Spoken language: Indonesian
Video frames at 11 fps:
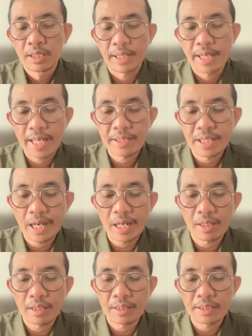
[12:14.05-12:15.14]
Dan
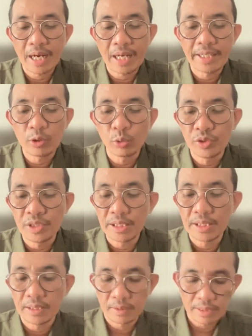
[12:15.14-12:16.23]
jangan jangan
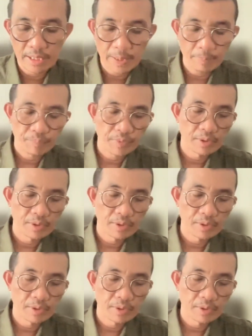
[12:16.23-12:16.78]
dikunci ya.